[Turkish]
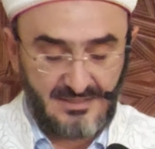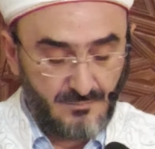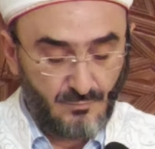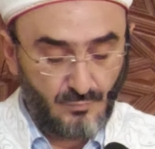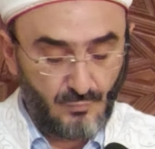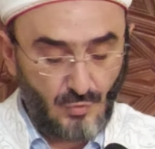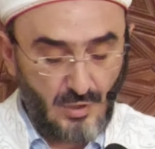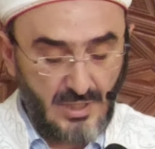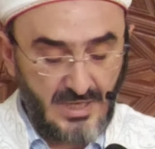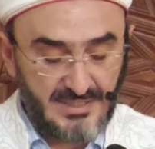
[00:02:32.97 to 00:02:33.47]

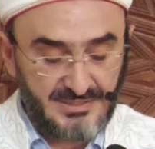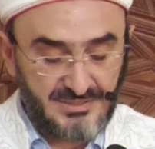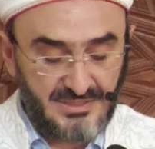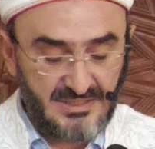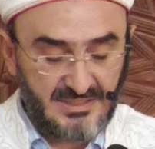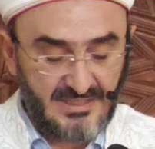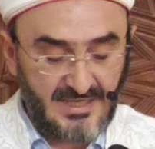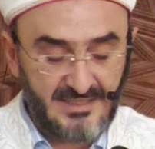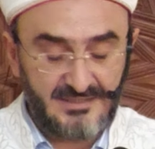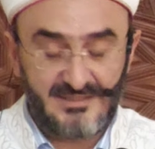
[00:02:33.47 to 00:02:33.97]

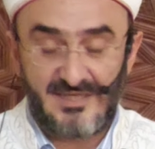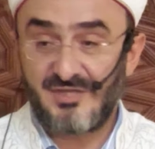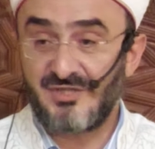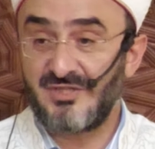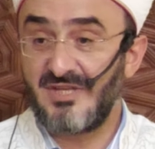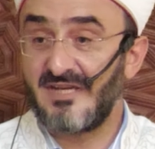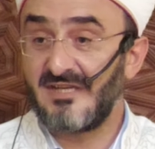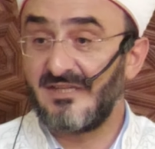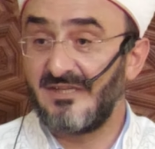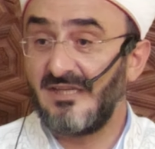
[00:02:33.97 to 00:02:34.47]
muhacir
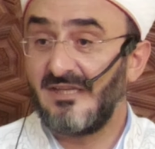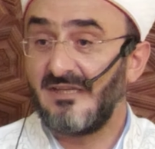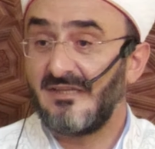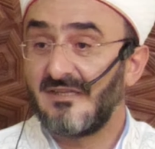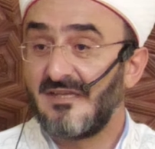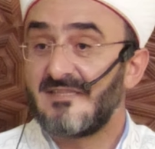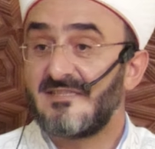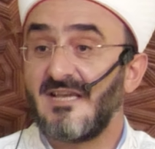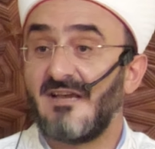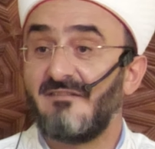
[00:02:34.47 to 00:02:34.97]
kardeşlerini
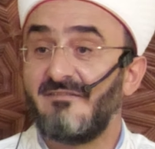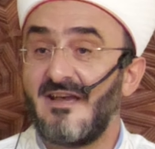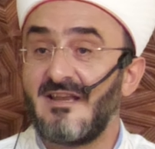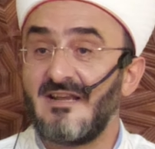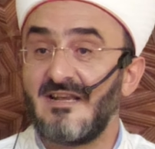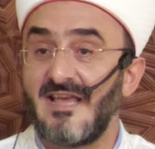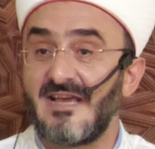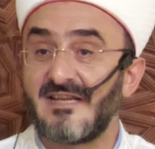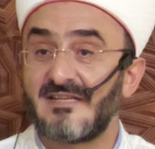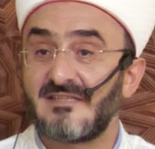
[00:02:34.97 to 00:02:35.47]

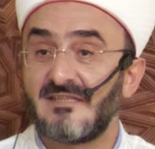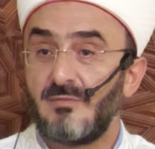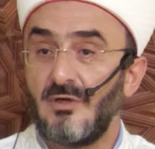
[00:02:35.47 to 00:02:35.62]
severler.